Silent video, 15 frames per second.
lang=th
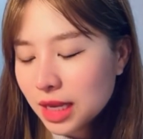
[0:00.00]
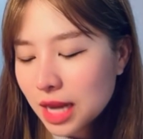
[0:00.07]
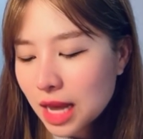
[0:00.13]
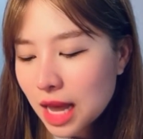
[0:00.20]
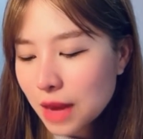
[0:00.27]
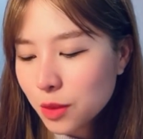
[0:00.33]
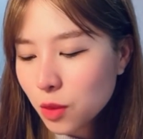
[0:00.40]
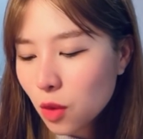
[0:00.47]
นะ
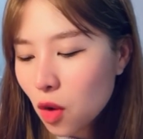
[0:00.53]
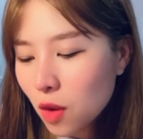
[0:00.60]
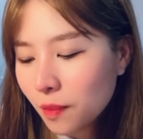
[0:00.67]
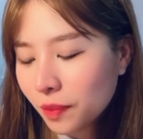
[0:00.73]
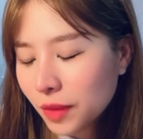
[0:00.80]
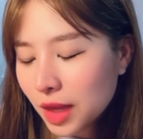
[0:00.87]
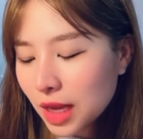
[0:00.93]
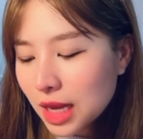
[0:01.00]
คะทุกคน
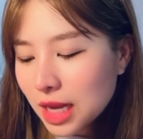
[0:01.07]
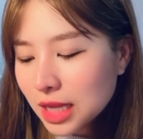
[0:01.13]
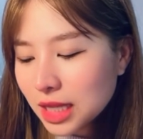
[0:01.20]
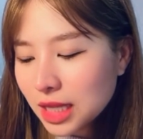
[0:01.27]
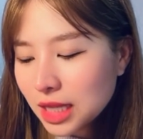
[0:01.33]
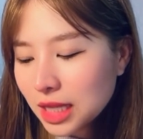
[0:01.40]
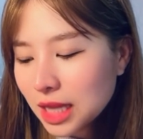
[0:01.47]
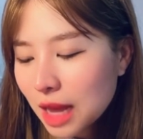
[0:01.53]
ที
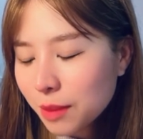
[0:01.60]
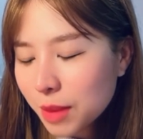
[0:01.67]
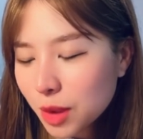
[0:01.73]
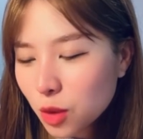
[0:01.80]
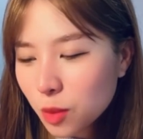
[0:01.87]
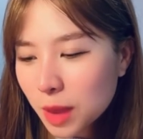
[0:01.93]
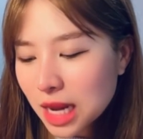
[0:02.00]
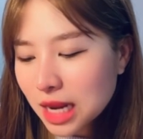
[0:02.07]
นี้อามา
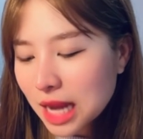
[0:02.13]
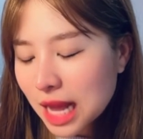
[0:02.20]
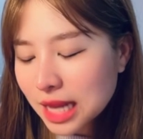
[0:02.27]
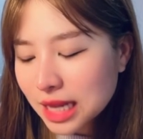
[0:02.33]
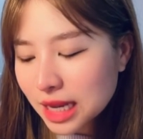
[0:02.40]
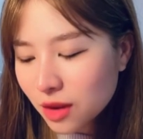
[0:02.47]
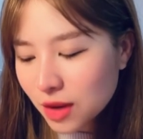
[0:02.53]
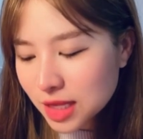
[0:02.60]
ดูพลังงาน
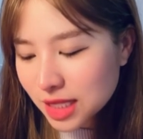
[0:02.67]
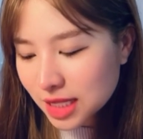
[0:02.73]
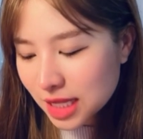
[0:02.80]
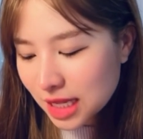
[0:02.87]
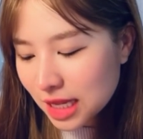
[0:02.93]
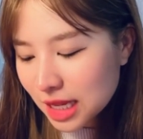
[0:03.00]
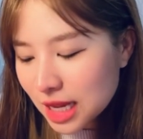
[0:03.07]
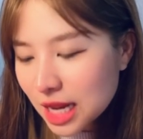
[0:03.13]
กันหน่อยสิ
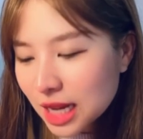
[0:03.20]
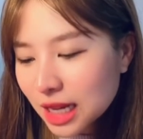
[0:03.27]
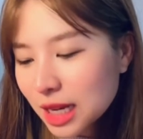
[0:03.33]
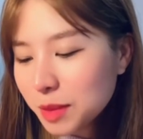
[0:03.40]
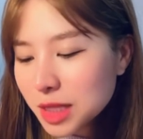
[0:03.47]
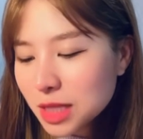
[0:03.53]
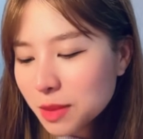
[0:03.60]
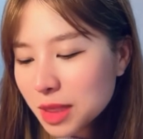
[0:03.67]
คลิป
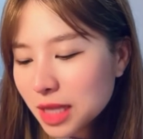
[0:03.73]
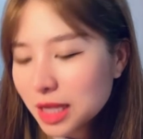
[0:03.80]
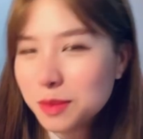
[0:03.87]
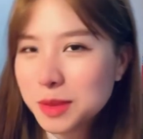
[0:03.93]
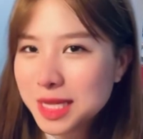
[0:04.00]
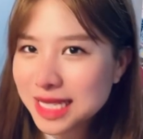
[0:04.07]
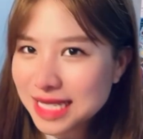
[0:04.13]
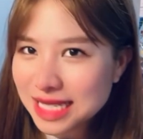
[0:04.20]
นี้จะเป็นคลิ
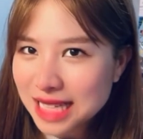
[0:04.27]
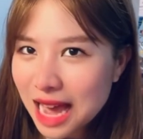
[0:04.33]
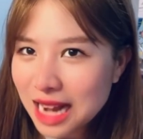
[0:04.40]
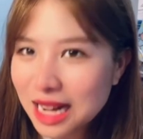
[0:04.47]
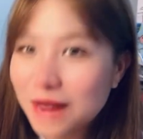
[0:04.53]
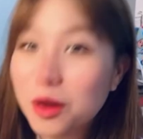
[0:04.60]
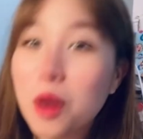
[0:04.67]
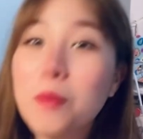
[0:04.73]
ปสั้น
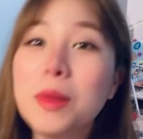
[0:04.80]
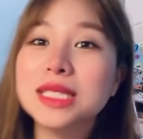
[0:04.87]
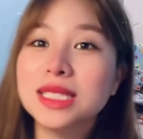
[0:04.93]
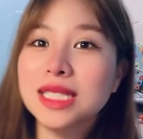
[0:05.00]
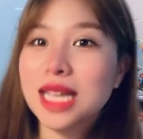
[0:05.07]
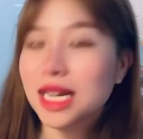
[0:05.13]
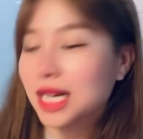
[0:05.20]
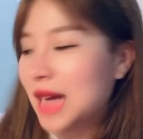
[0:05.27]
ๆ แล้วก็มา
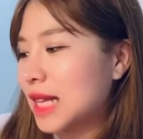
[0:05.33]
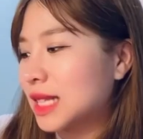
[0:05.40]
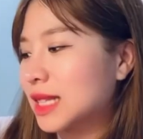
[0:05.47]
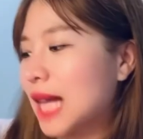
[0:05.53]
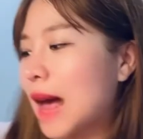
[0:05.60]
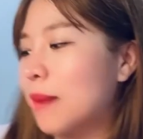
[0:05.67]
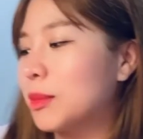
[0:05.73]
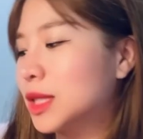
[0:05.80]
เสี่ยงกัน
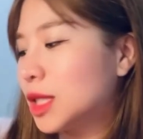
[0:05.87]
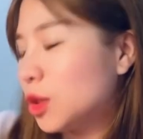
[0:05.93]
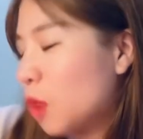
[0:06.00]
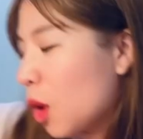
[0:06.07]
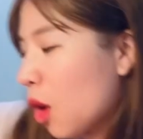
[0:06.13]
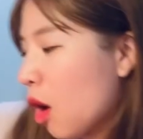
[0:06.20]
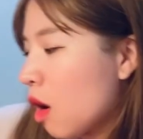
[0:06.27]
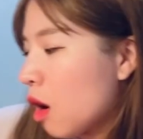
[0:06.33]
ตามชื่อหั
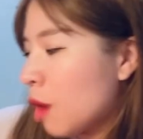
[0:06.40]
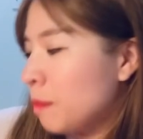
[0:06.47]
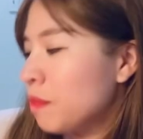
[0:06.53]
วข้อ